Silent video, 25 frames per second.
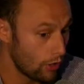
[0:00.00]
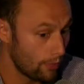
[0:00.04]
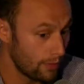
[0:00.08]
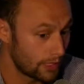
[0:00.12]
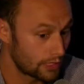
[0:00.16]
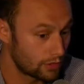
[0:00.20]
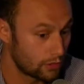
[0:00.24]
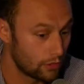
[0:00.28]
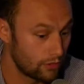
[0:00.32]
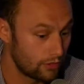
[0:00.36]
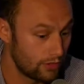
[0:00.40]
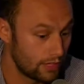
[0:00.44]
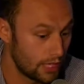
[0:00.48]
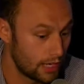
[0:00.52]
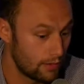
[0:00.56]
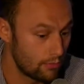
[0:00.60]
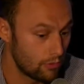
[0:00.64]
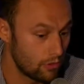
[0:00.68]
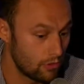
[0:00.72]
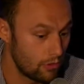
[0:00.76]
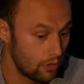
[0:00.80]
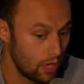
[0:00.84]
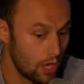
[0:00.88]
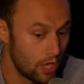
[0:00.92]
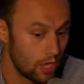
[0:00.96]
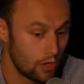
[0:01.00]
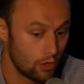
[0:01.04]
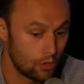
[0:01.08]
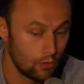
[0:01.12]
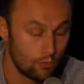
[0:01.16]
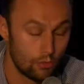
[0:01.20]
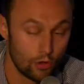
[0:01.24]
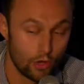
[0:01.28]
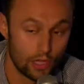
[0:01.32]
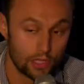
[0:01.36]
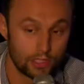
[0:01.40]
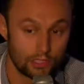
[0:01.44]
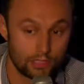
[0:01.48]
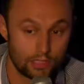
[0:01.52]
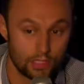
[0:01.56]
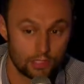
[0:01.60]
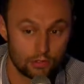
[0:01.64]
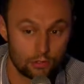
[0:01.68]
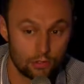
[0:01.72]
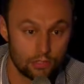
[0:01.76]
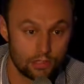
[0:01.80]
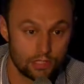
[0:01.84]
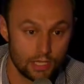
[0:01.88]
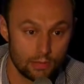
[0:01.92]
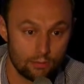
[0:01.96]
parce que finalement, Uber Eats, qu'est-ce
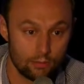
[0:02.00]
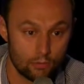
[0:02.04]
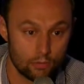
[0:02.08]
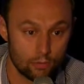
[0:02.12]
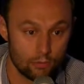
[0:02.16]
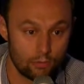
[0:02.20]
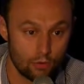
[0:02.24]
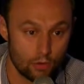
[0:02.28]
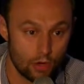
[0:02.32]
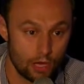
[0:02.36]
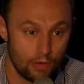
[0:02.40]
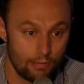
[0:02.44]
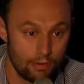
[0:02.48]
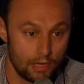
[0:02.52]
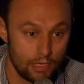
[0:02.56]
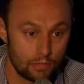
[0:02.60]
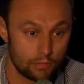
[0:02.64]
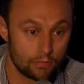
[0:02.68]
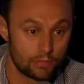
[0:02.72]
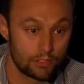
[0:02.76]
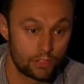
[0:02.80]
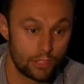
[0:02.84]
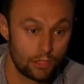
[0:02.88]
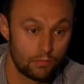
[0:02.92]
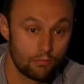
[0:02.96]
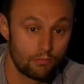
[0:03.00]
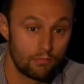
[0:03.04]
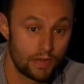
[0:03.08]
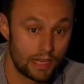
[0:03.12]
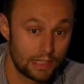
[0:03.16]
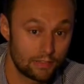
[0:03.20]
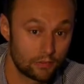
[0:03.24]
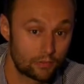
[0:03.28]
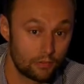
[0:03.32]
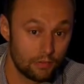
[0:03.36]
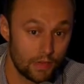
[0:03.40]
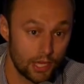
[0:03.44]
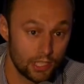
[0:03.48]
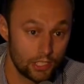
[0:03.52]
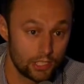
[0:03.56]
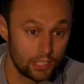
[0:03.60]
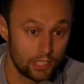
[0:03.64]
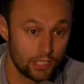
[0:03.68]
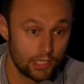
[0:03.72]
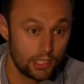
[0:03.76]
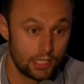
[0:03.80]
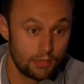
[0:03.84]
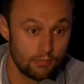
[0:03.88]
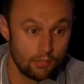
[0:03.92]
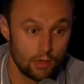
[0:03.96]
que c'est pour, pour, rappel, c'est une place de
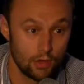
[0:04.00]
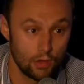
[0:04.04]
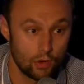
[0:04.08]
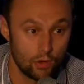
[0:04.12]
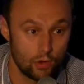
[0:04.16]
marché qui met en